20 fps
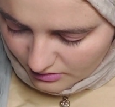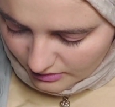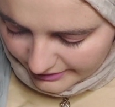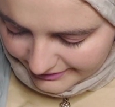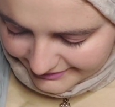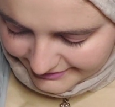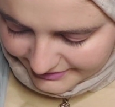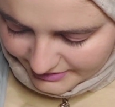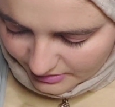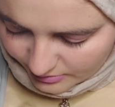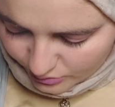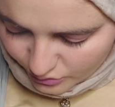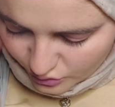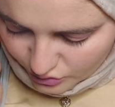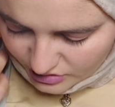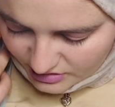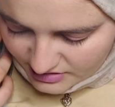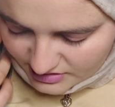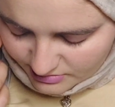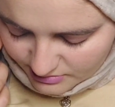Aynen
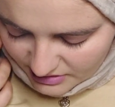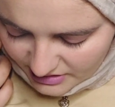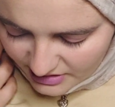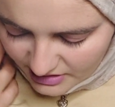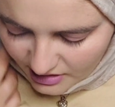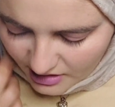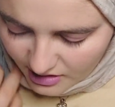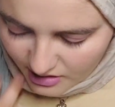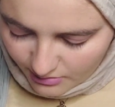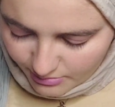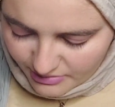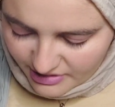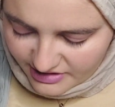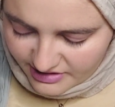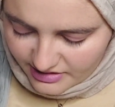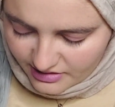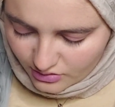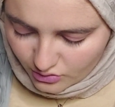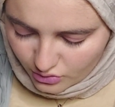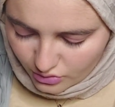büyük ihtimalle.
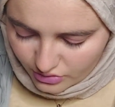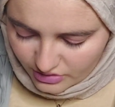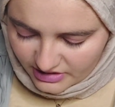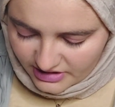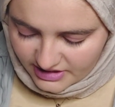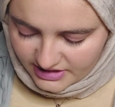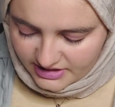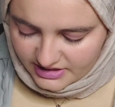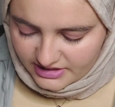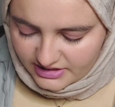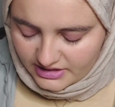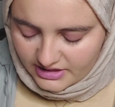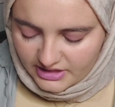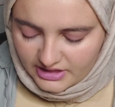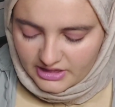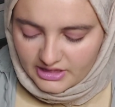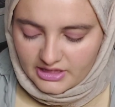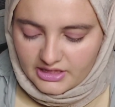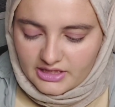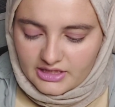ABD Kore'deki
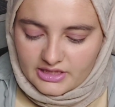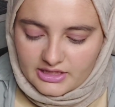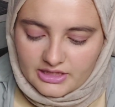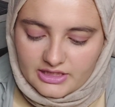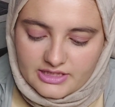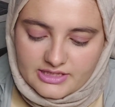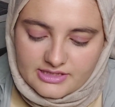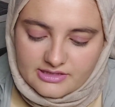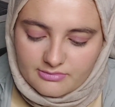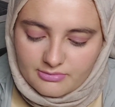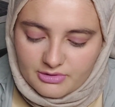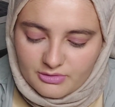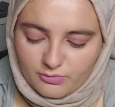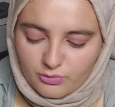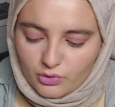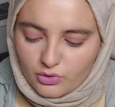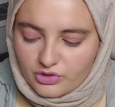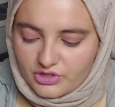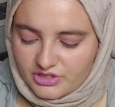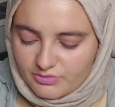gizli bir
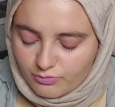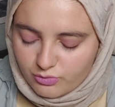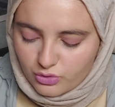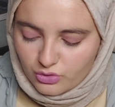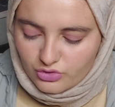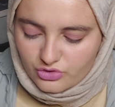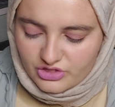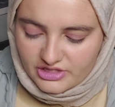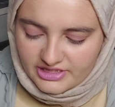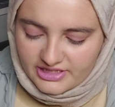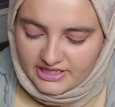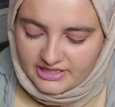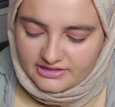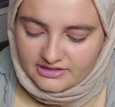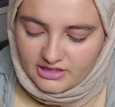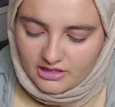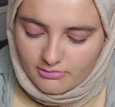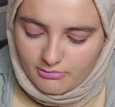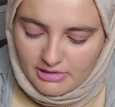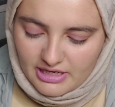projeden
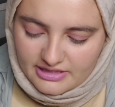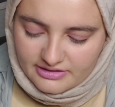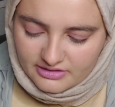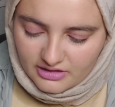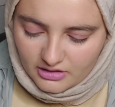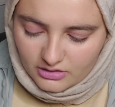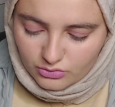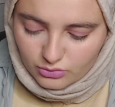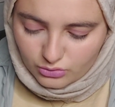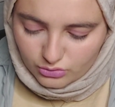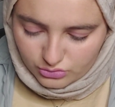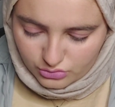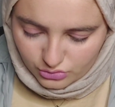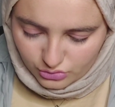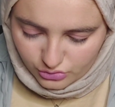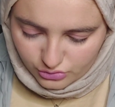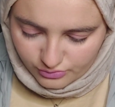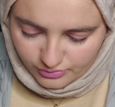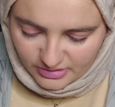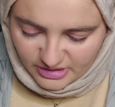haberdar
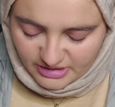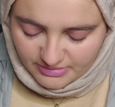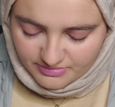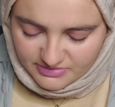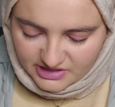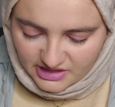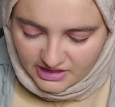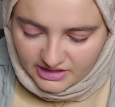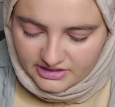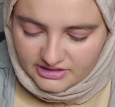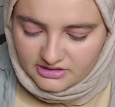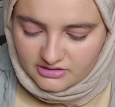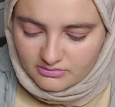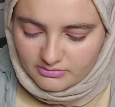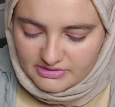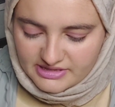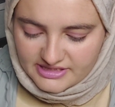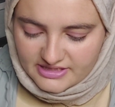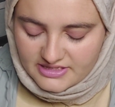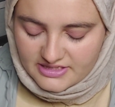olur ve iptal
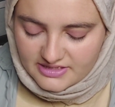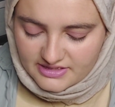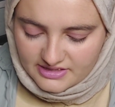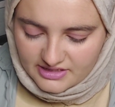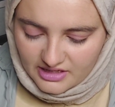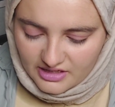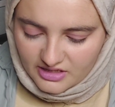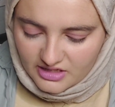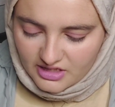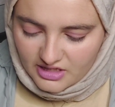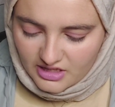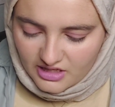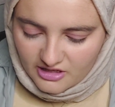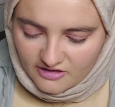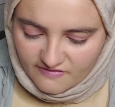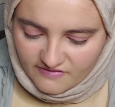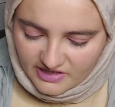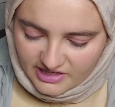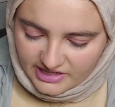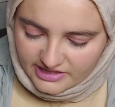edilmesini ister.
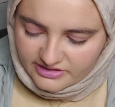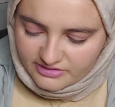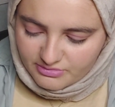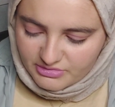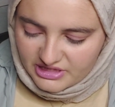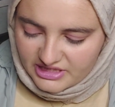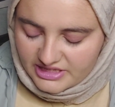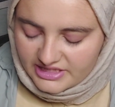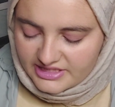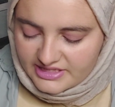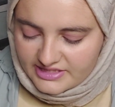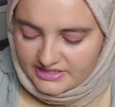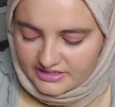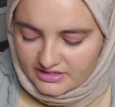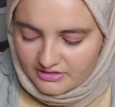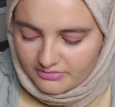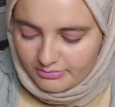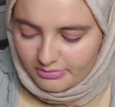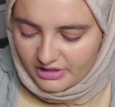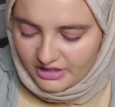Fakat Milli
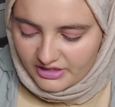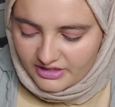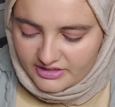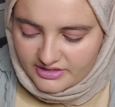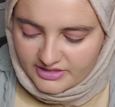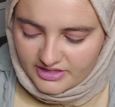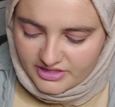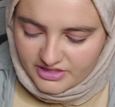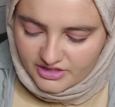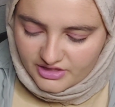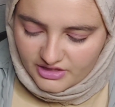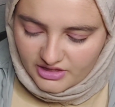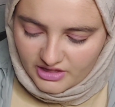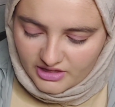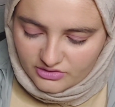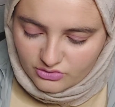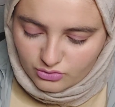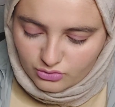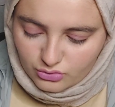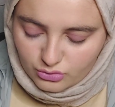İstihbarat
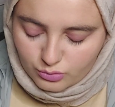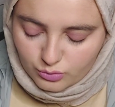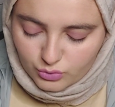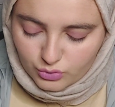Teşkilatı